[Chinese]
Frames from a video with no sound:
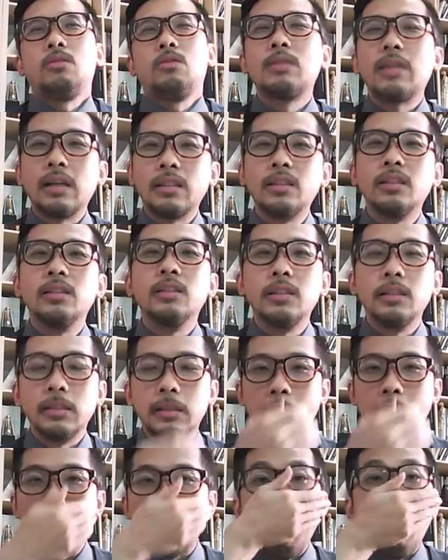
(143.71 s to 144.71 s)
就常见的镜
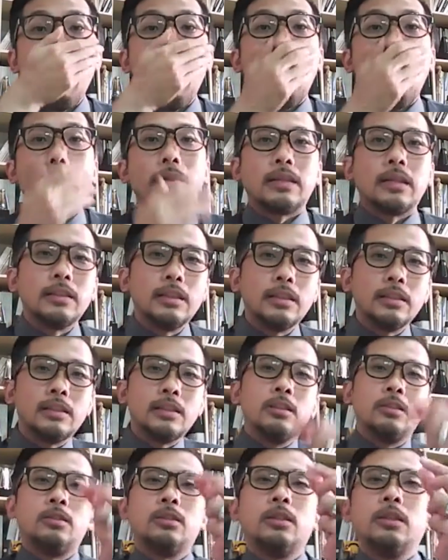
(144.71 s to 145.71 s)
子啊。常见的
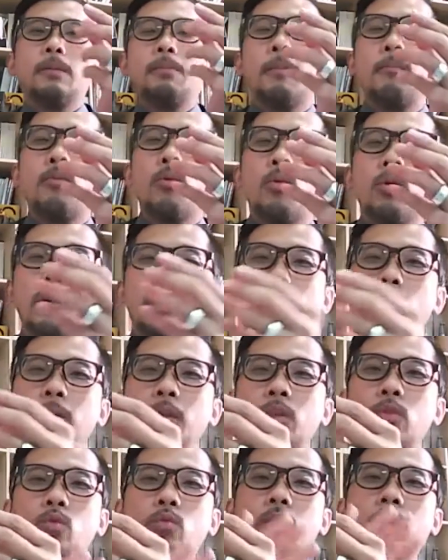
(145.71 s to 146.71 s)
镜子是一片玻璃后
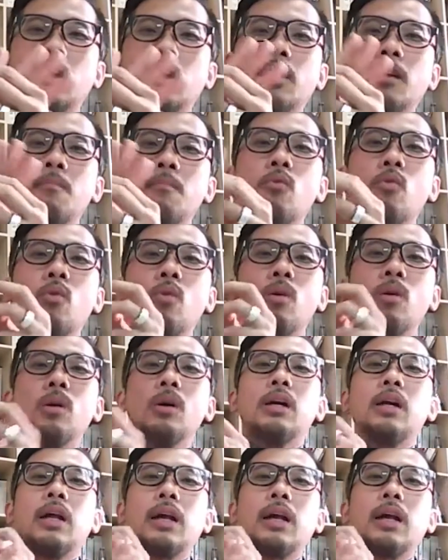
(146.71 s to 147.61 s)
面镀了一个膜，